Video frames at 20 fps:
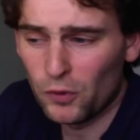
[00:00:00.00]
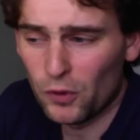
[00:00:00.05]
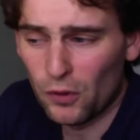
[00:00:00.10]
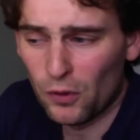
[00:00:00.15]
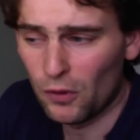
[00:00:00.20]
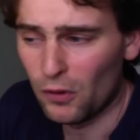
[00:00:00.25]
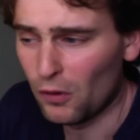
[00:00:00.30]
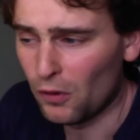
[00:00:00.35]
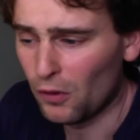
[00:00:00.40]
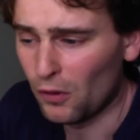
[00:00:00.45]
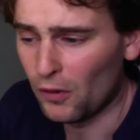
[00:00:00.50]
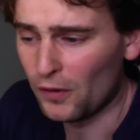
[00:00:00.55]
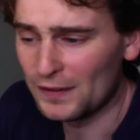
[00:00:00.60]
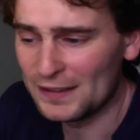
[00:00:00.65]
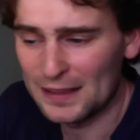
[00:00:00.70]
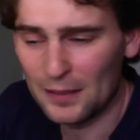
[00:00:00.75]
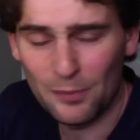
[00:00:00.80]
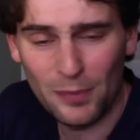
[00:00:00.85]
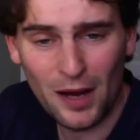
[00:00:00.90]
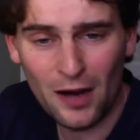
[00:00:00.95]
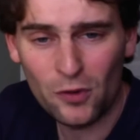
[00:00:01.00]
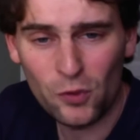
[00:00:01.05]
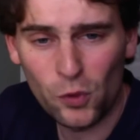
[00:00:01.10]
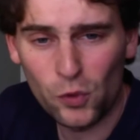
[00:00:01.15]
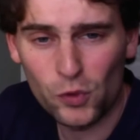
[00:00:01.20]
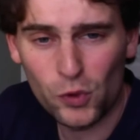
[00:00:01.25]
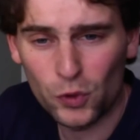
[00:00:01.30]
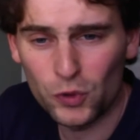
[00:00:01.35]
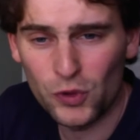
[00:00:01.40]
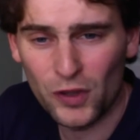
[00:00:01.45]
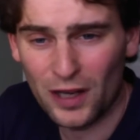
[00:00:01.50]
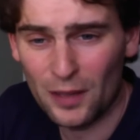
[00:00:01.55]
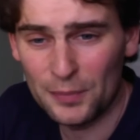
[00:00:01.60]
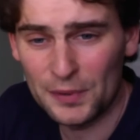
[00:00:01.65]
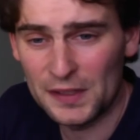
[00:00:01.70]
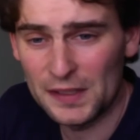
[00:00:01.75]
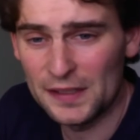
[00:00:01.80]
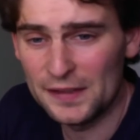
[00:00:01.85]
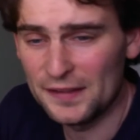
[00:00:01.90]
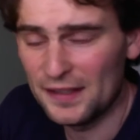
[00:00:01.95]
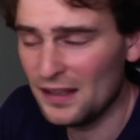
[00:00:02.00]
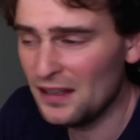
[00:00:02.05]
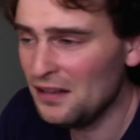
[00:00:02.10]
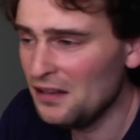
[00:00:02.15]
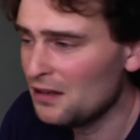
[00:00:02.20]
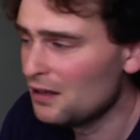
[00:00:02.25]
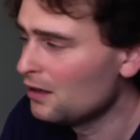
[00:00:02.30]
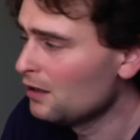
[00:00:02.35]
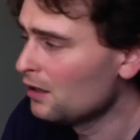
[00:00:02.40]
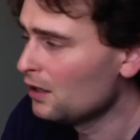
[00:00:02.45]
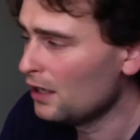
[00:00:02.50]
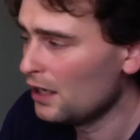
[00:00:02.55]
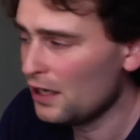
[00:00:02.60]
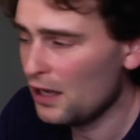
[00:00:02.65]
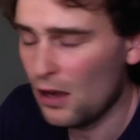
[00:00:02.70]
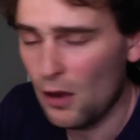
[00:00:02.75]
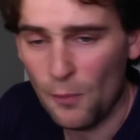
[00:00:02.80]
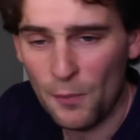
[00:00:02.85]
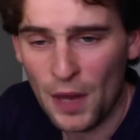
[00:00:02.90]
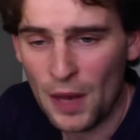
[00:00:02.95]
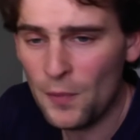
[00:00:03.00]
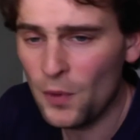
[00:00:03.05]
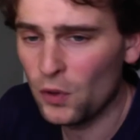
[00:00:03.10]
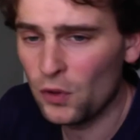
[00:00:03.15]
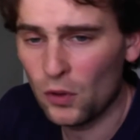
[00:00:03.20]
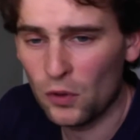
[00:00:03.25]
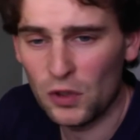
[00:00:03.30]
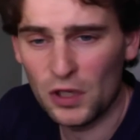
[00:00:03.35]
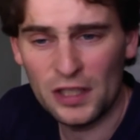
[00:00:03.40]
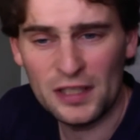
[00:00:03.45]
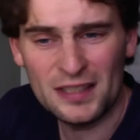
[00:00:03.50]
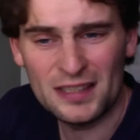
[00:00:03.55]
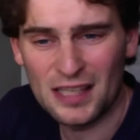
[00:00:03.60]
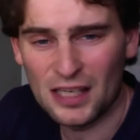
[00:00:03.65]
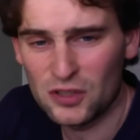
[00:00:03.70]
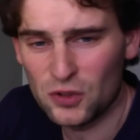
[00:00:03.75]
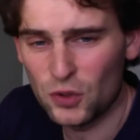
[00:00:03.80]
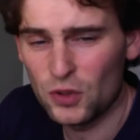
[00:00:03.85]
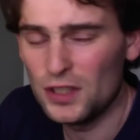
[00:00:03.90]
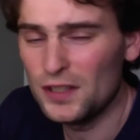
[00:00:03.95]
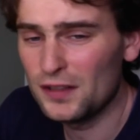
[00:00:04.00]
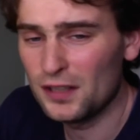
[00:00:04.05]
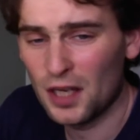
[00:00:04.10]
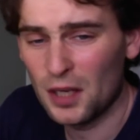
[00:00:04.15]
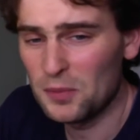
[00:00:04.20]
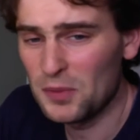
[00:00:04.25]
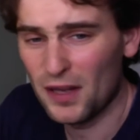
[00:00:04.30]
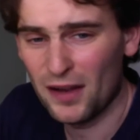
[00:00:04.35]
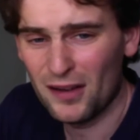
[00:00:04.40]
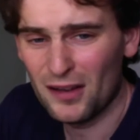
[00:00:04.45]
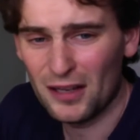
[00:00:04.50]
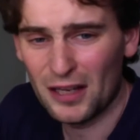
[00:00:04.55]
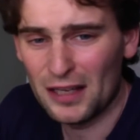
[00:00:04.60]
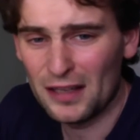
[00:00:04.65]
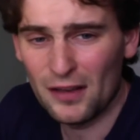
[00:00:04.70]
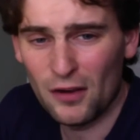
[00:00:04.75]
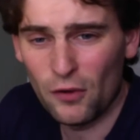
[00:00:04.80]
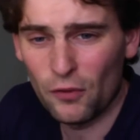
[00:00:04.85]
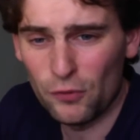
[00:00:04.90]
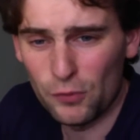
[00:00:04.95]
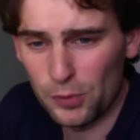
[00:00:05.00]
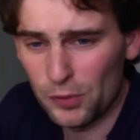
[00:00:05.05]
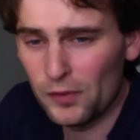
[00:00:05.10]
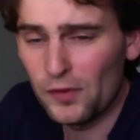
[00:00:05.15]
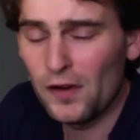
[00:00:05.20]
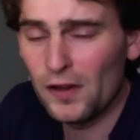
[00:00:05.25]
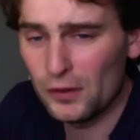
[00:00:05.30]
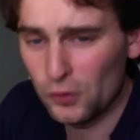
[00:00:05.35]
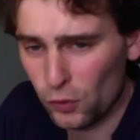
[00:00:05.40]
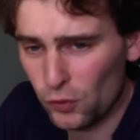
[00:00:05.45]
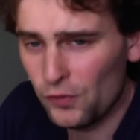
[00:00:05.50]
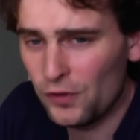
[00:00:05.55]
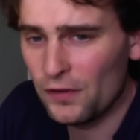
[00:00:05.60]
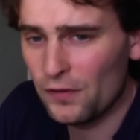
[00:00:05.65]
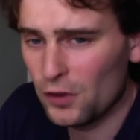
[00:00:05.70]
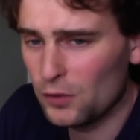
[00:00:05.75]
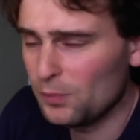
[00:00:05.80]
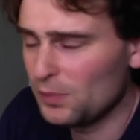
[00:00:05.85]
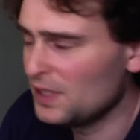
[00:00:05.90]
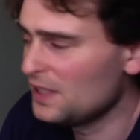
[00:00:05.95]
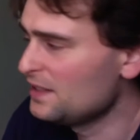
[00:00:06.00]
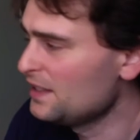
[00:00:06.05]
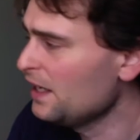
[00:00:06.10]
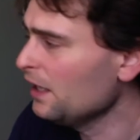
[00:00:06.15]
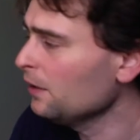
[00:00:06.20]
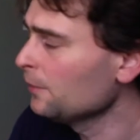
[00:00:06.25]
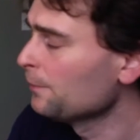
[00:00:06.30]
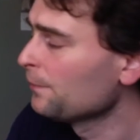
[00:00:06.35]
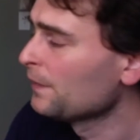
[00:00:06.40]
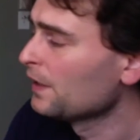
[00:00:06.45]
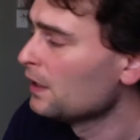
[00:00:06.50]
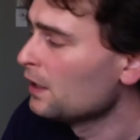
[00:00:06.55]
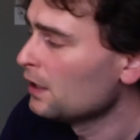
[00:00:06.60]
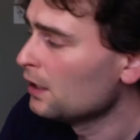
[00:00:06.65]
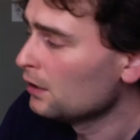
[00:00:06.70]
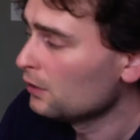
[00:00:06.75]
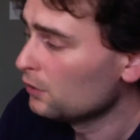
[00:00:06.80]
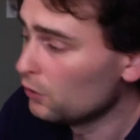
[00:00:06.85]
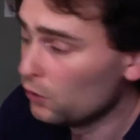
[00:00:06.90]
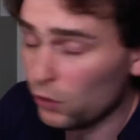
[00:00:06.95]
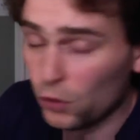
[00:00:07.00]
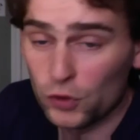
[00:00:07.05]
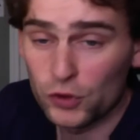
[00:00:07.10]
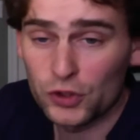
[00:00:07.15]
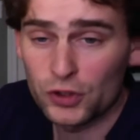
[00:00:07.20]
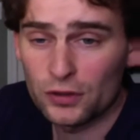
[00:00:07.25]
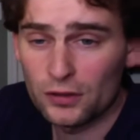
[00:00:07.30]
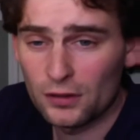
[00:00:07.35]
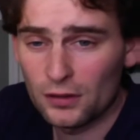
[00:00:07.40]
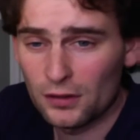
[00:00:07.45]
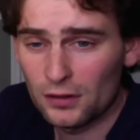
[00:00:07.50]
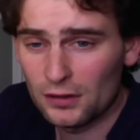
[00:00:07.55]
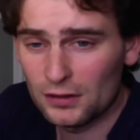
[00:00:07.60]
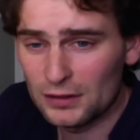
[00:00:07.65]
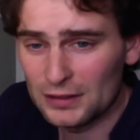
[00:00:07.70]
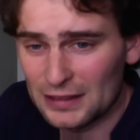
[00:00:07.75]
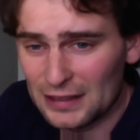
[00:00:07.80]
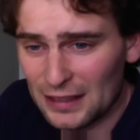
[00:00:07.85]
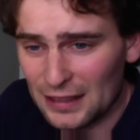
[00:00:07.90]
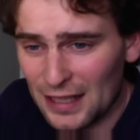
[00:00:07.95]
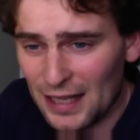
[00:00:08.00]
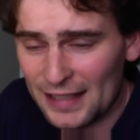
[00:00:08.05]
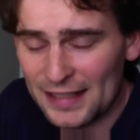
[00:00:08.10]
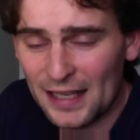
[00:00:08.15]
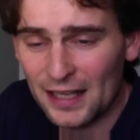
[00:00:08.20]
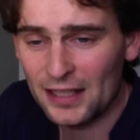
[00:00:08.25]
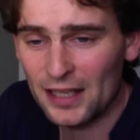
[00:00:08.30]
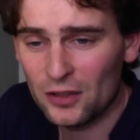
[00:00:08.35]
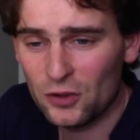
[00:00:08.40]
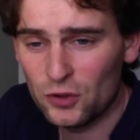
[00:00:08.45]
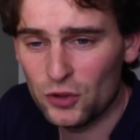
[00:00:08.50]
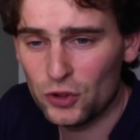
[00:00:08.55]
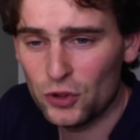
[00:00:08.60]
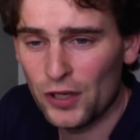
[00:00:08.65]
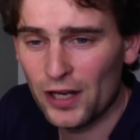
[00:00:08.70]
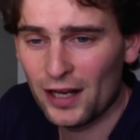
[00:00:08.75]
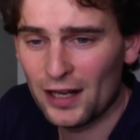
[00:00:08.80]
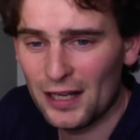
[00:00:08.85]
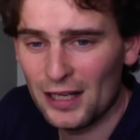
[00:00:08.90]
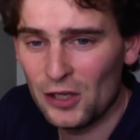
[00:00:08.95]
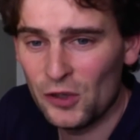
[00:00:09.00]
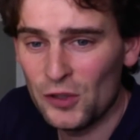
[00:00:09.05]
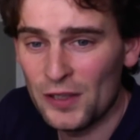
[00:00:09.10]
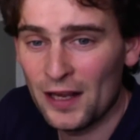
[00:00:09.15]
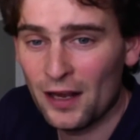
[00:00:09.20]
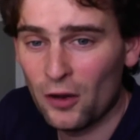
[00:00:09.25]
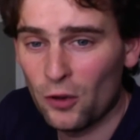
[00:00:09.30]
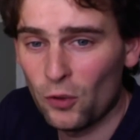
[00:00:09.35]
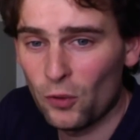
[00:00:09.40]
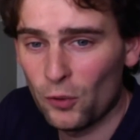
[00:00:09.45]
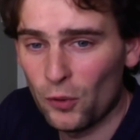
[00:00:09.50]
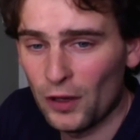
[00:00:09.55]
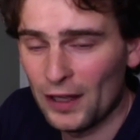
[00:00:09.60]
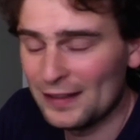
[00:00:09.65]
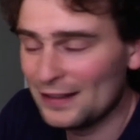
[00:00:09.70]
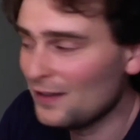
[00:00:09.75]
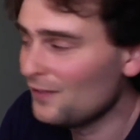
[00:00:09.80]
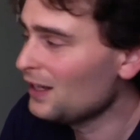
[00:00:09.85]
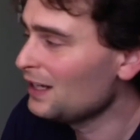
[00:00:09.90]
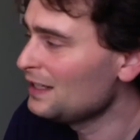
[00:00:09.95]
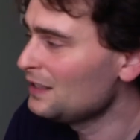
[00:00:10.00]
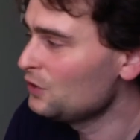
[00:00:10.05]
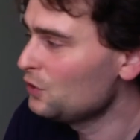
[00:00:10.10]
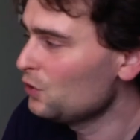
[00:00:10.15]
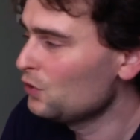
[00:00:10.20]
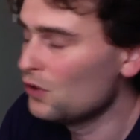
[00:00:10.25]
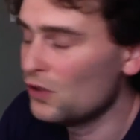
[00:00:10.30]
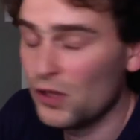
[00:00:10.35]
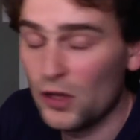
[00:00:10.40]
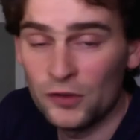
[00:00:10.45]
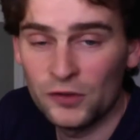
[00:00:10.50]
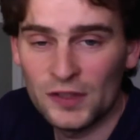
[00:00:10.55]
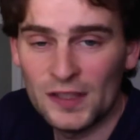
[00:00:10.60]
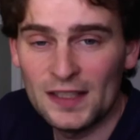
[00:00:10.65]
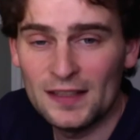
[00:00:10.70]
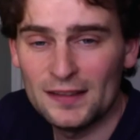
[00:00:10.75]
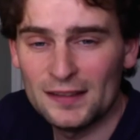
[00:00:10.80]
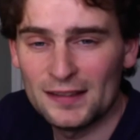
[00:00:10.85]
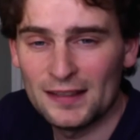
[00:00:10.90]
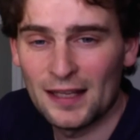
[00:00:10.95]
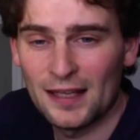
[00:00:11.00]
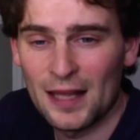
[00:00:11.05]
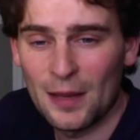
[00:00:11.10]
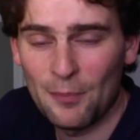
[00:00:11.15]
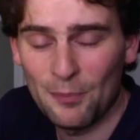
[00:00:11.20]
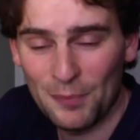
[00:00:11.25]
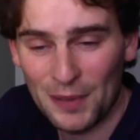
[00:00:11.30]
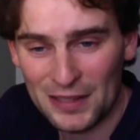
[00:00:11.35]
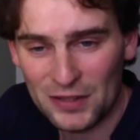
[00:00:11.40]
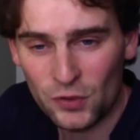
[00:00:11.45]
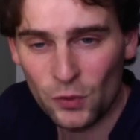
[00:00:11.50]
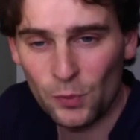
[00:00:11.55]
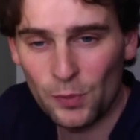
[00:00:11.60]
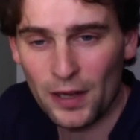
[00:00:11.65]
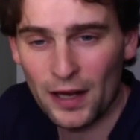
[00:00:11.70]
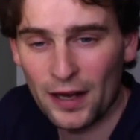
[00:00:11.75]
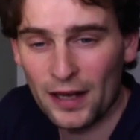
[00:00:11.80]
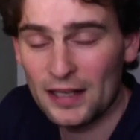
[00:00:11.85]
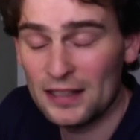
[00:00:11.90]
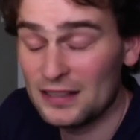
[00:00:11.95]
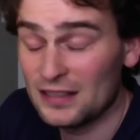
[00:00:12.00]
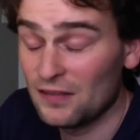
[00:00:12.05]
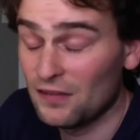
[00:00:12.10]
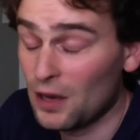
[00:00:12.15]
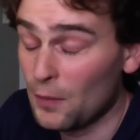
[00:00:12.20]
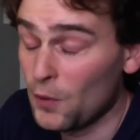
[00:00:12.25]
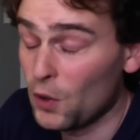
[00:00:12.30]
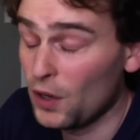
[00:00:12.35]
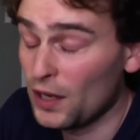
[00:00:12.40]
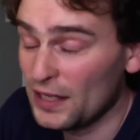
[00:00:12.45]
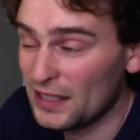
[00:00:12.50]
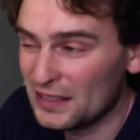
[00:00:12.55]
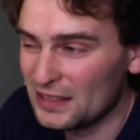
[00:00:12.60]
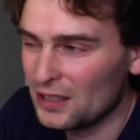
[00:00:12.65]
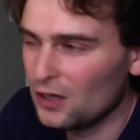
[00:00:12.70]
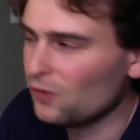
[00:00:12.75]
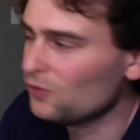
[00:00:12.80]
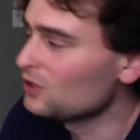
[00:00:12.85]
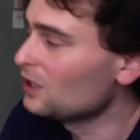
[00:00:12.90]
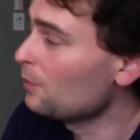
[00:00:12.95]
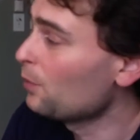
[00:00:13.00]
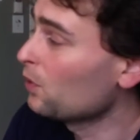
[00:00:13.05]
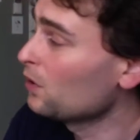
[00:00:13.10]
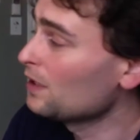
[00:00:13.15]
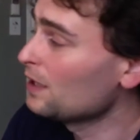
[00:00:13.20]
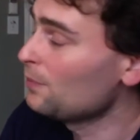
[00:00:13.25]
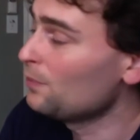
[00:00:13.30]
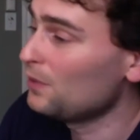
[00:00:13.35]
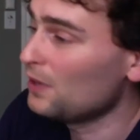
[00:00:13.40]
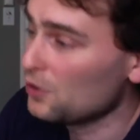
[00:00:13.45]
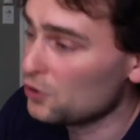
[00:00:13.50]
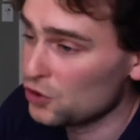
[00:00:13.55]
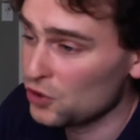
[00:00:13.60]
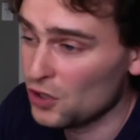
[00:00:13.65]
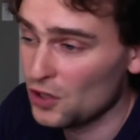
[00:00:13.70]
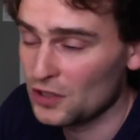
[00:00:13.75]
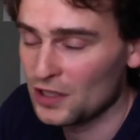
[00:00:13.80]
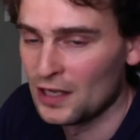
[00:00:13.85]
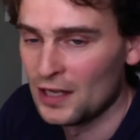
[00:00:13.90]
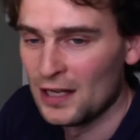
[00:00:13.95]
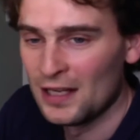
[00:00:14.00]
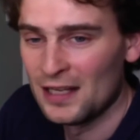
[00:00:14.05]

euh, c'est pas un concours de rapidité, et même en anglais, ça se lit très bien et euh, vous pouvez trouver votre plaisir. Donc, la carrière de Sugar et Leonard euh, à travers les yeux de Dundee, ça n'a pas son pareil, c'est vraiment excellent, vous apprenez plein de choses,